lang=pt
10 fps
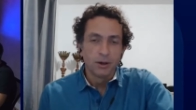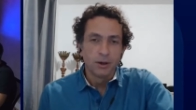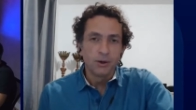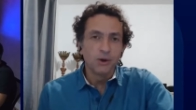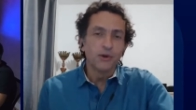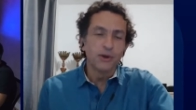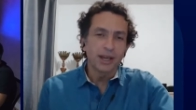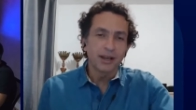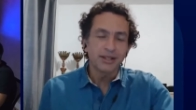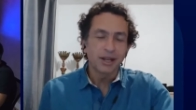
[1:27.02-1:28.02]
O Golfo e
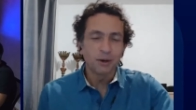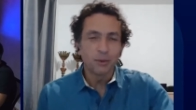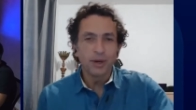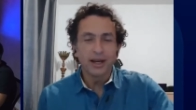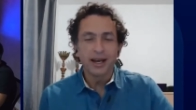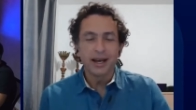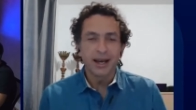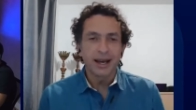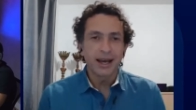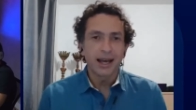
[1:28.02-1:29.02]
quem nos acompanha,
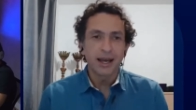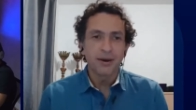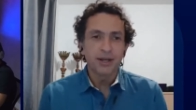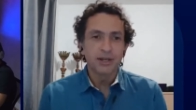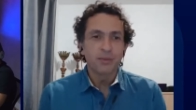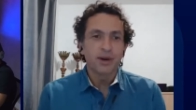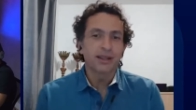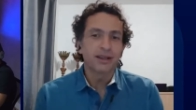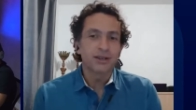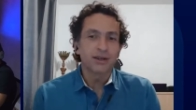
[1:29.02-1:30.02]
é, eu acho
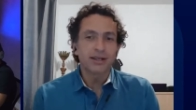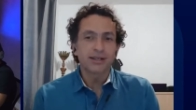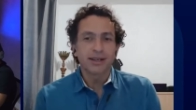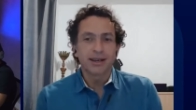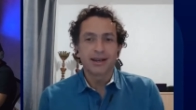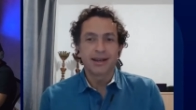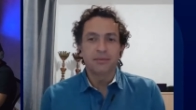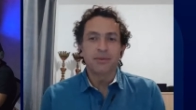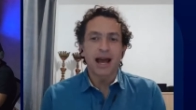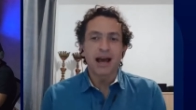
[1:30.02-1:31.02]
importante nós é,
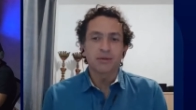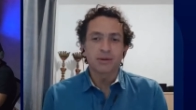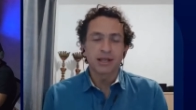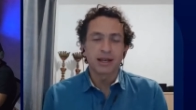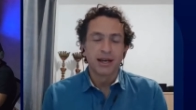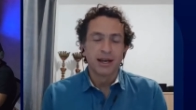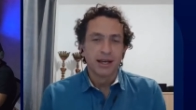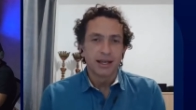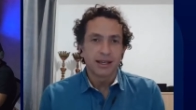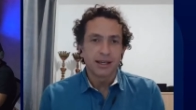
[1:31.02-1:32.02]
lembrarmos, né?
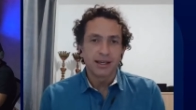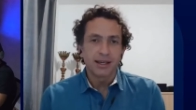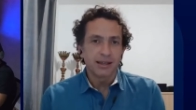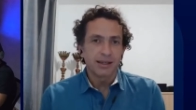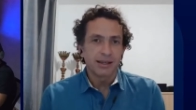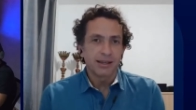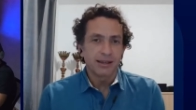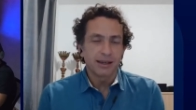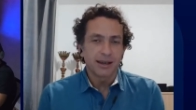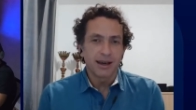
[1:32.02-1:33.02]

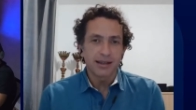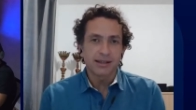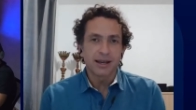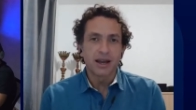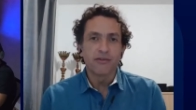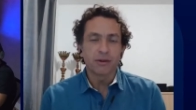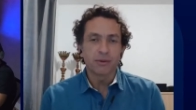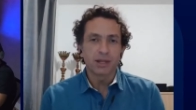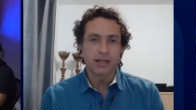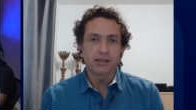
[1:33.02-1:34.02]
que essa
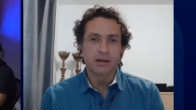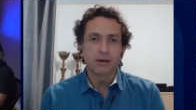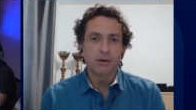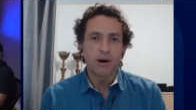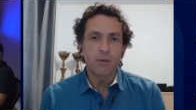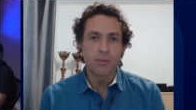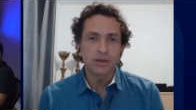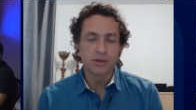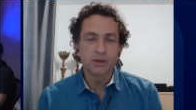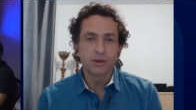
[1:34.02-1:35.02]
reformulação ao qual
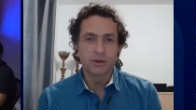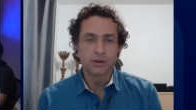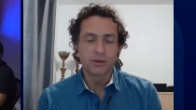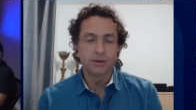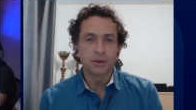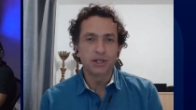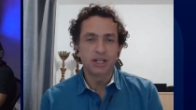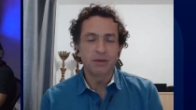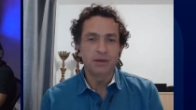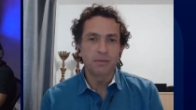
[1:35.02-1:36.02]
passou o
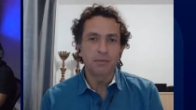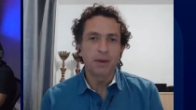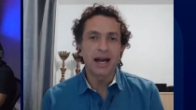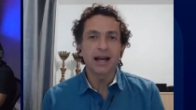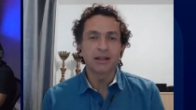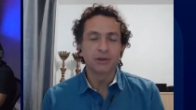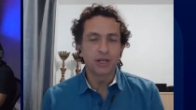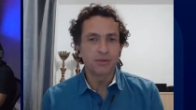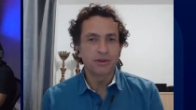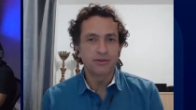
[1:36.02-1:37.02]
time para
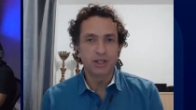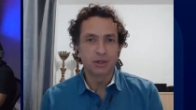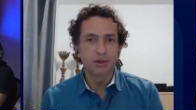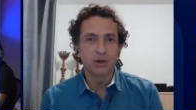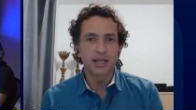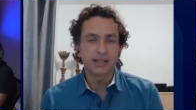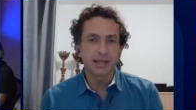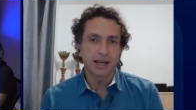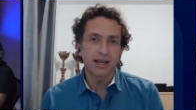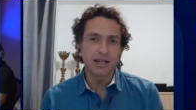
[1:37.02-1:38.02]

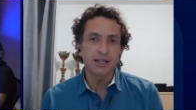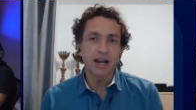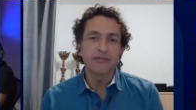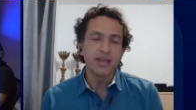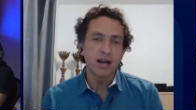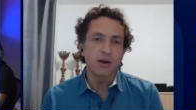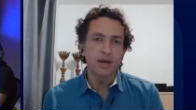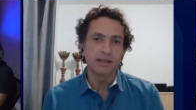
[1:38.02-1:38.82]
2022, ela já havia